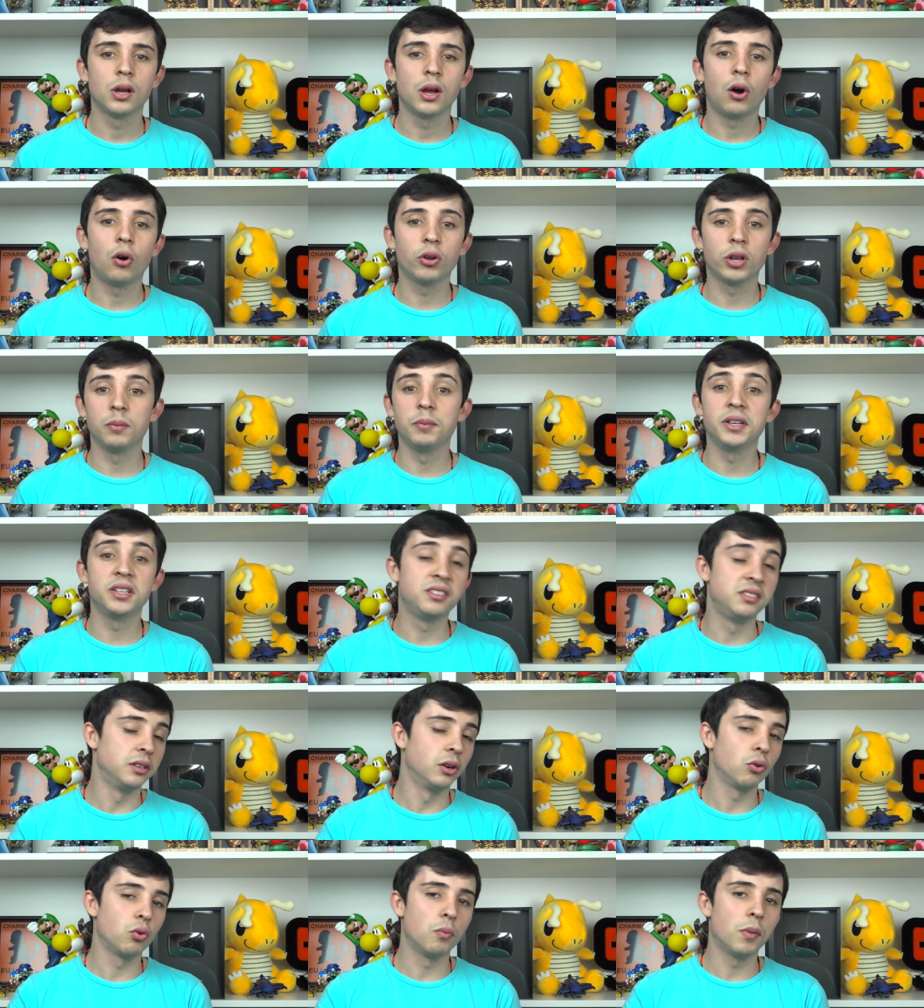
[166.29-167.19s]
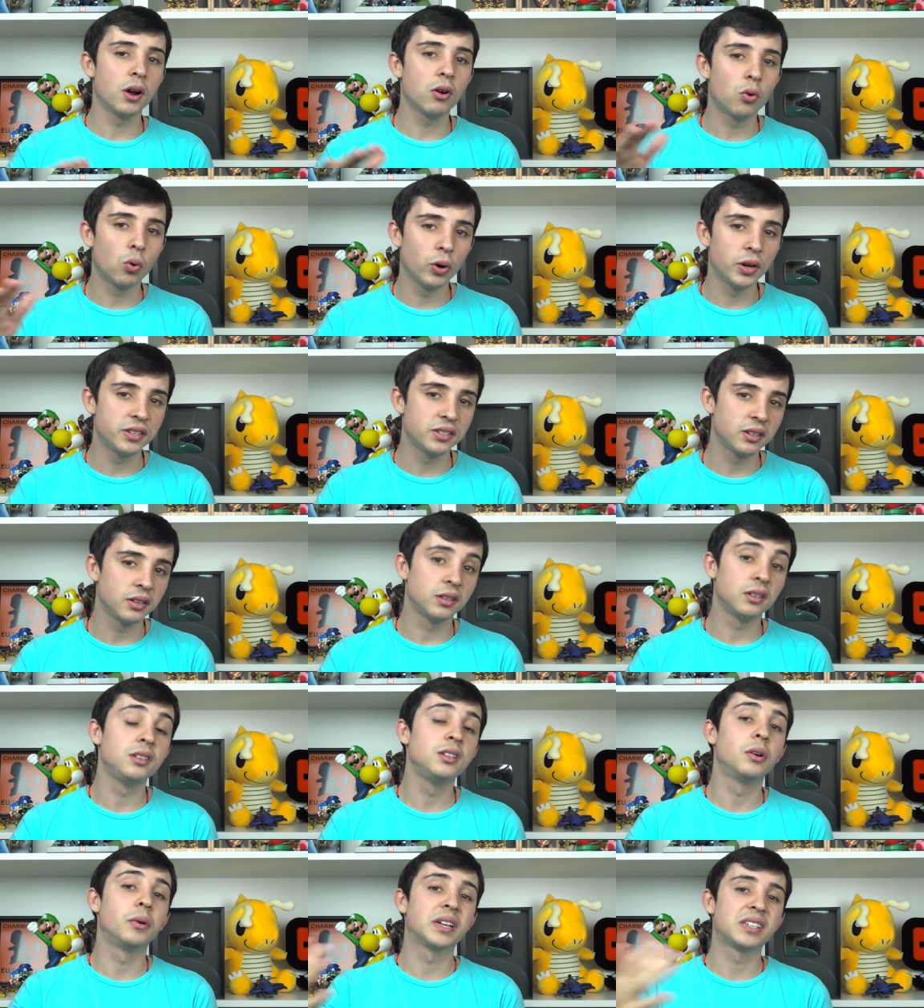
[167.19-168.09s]
Alguém me dizia alguma coisa
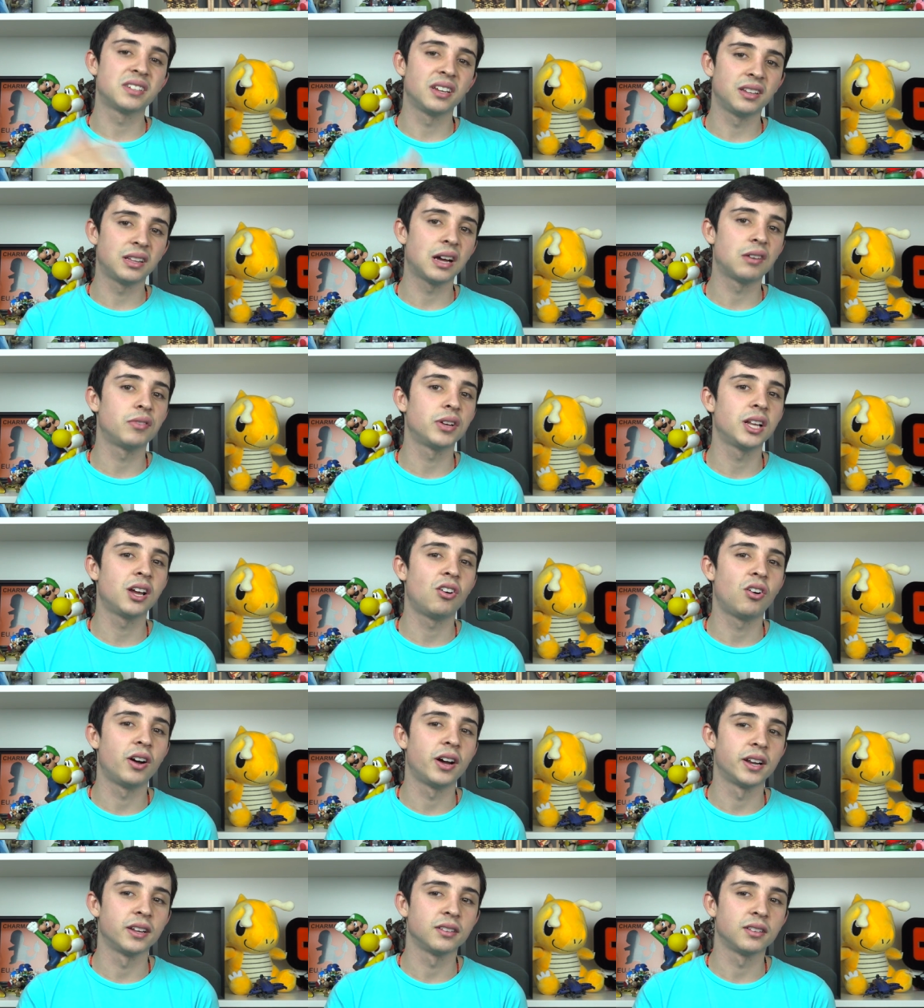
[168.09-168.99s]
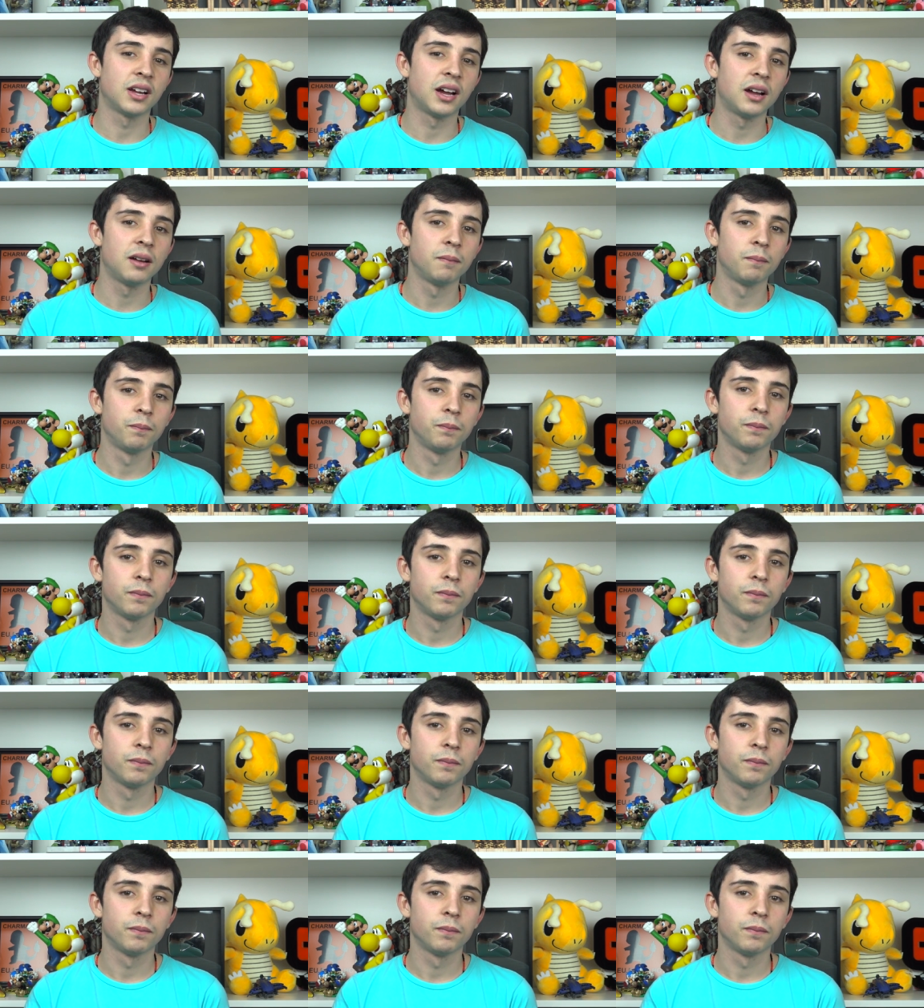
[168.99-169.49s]
e eu aceitava na hora, tá?